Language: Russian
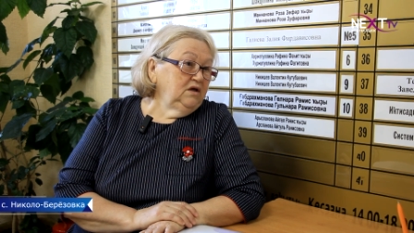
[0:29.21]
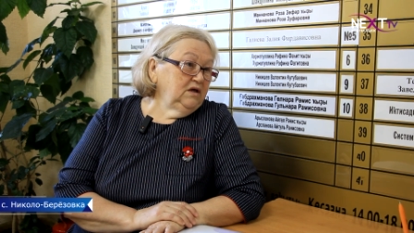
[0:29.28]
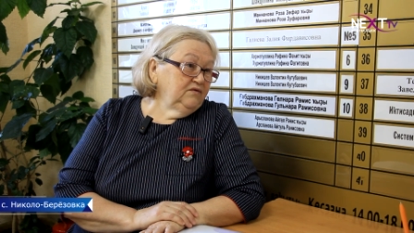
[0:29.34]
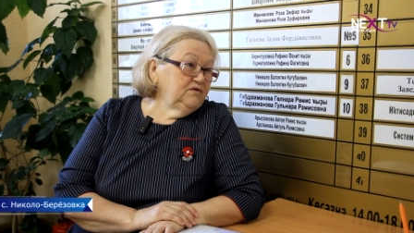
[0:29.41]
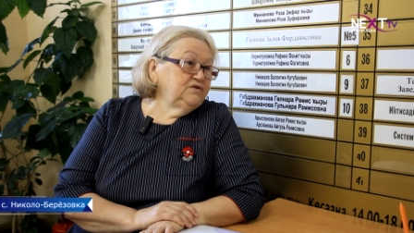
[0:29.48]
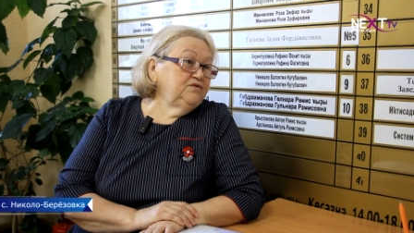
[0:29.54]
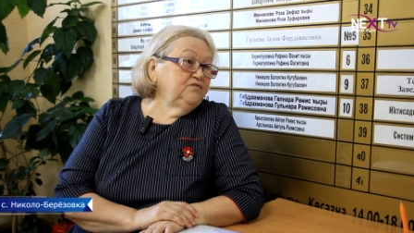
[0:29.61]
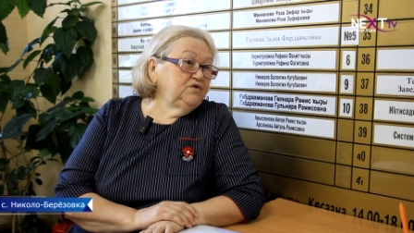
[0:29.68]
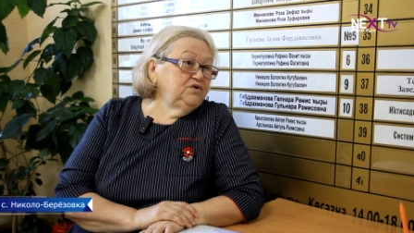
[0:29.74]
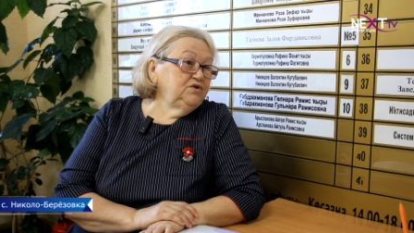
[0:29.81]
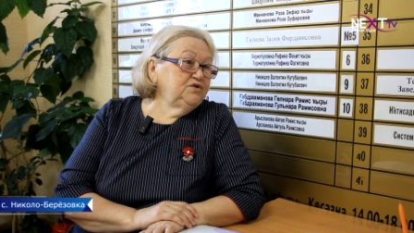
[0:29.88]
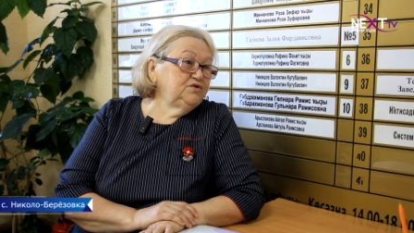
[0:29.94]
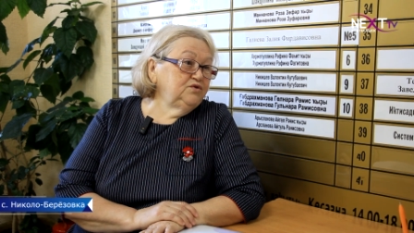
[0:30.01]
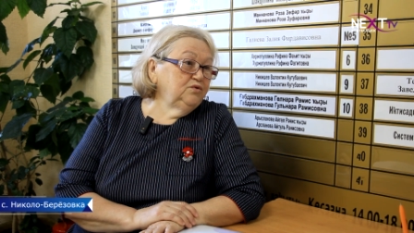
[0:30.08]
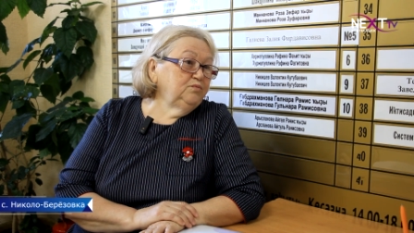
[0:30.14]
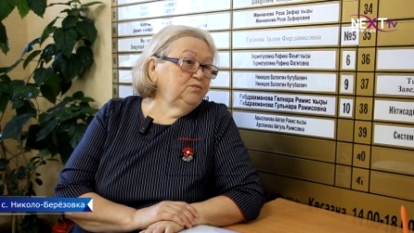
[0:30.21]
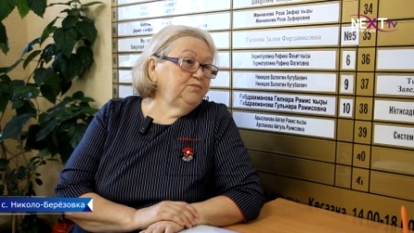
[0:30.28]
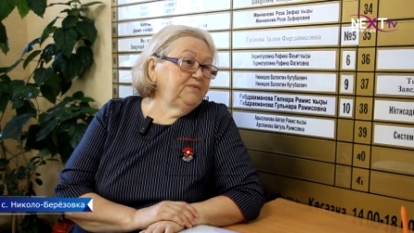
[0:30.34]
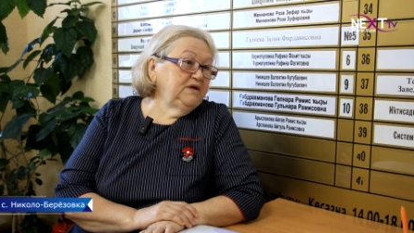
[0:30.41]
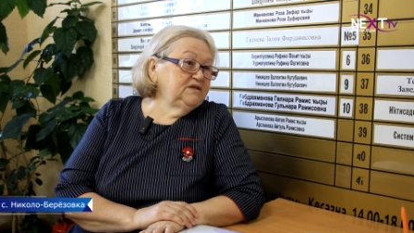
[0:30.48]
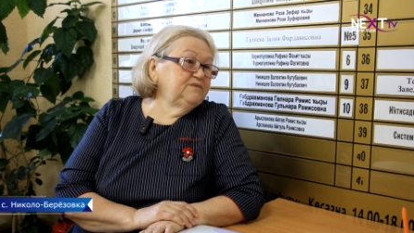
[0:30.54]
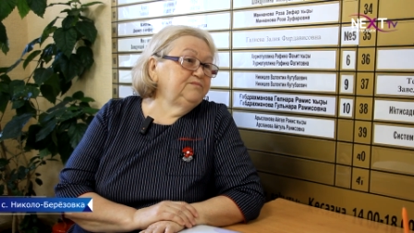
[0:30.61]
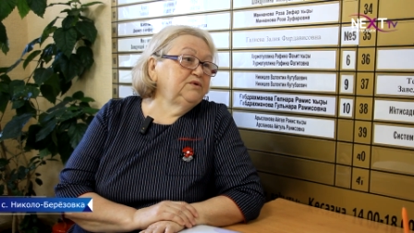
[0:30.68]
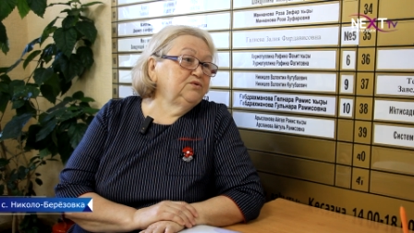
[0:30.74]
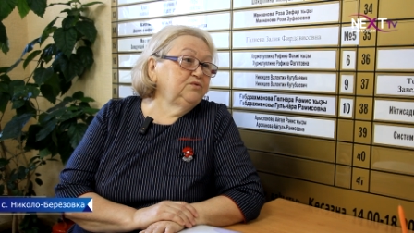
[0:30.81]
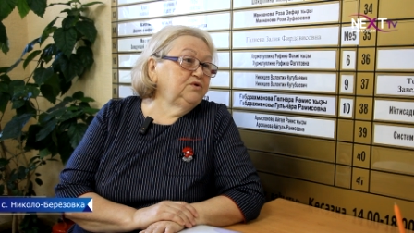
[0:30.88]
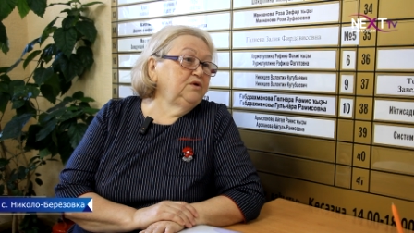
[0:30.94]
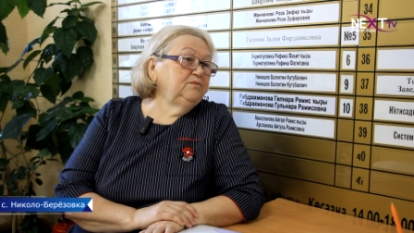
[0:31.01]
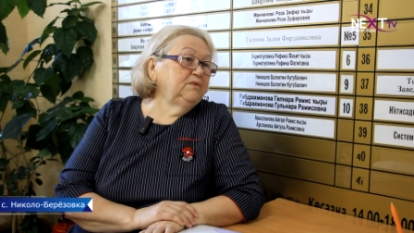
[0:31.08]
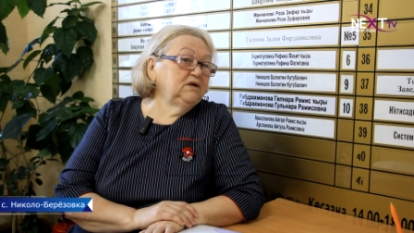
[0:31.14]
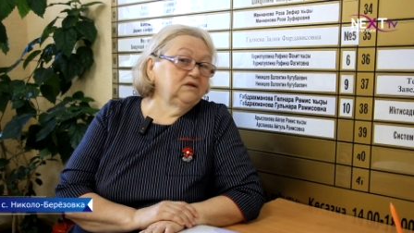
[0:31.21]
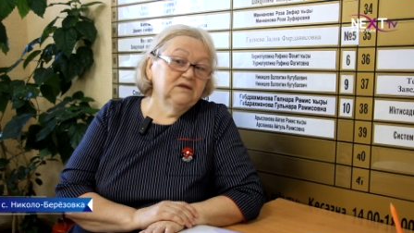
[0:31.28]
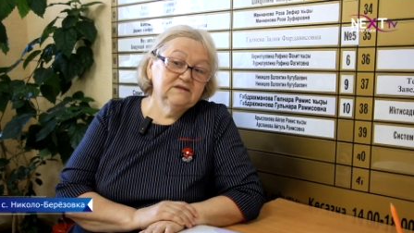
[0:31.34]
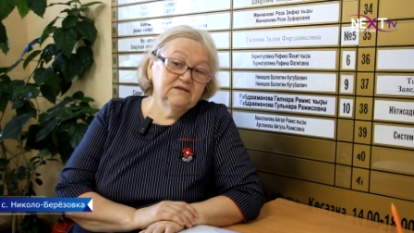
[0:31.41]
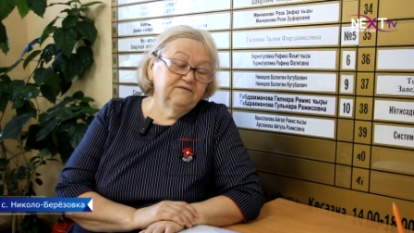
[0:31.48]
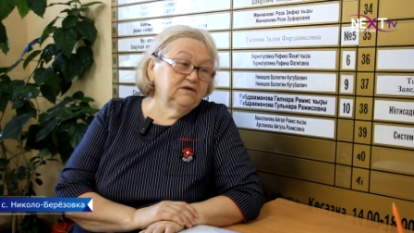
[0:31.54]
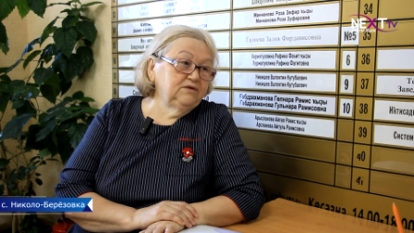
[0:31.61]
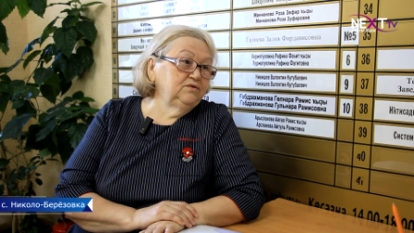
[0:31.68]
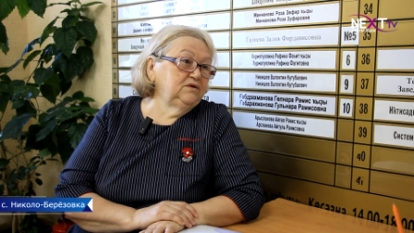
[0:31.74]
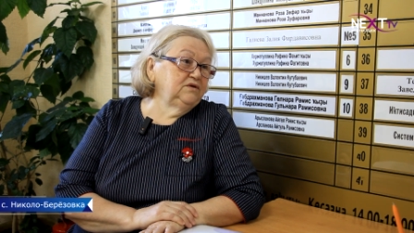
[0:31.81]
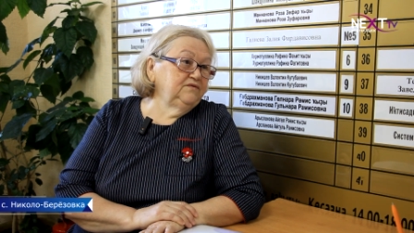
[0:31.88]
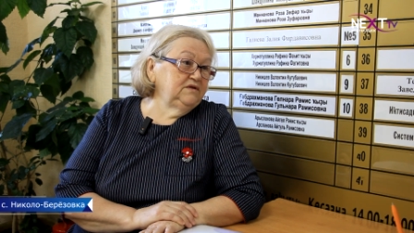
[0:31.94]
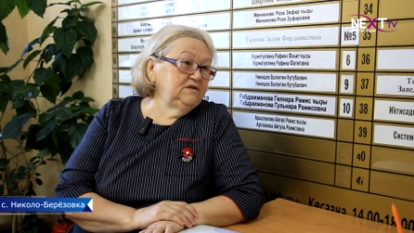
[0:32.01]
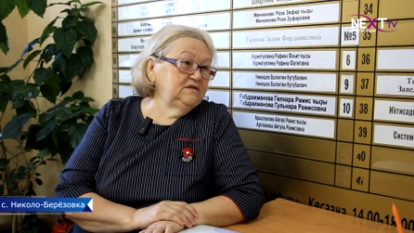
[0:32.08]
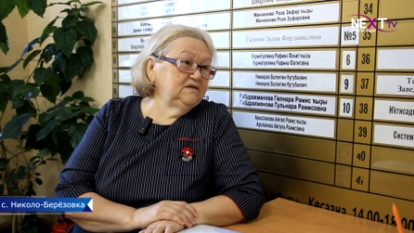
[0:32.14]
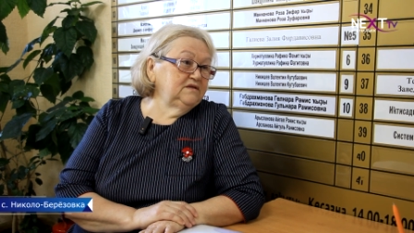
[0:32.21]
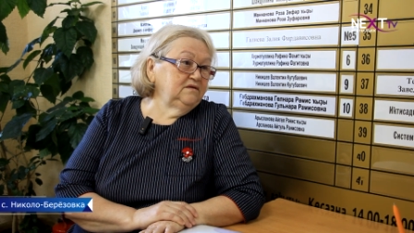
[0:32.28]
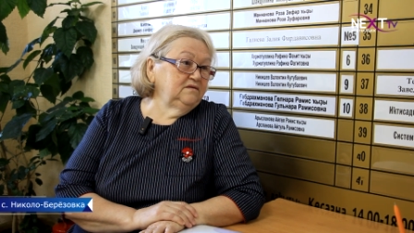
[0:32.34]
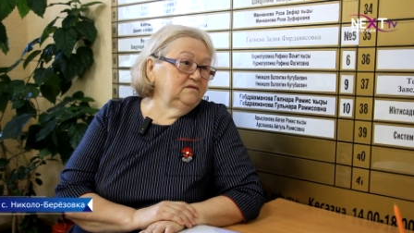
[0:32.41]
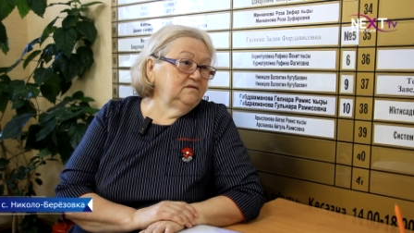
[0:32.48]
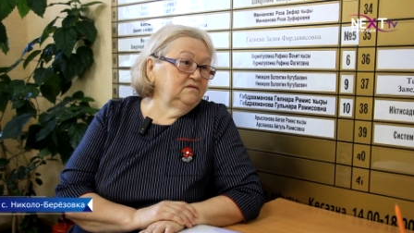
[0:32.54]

Я вот сегодня из дома пять минут не могла за ворота выйти.